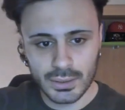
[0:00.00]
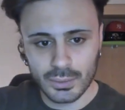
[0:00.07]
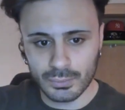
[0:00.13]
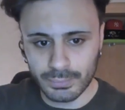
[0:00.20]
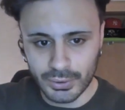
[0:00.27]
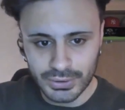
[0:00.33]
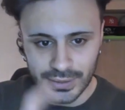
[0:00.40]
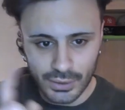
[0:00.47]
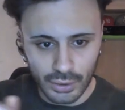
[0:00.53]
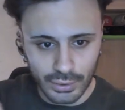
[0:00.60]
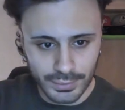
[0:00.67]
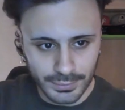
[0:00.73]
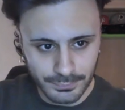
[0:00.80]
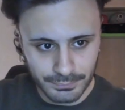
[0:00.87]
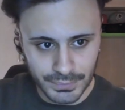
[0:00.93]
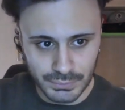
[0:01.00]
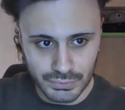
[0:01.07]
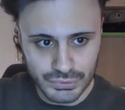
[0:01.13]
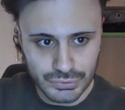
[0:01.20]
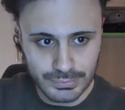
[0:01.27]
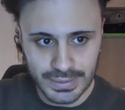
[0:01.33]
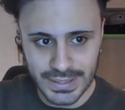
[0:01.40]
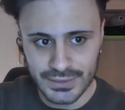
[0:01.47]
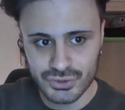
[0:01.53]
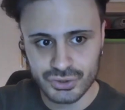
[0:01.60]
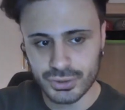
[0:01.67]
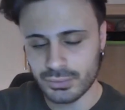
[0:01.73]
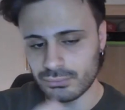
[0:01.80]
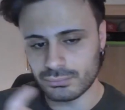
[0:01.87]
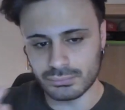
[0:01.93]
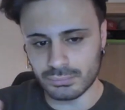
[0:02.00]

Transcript: Un po' di lore di questo match,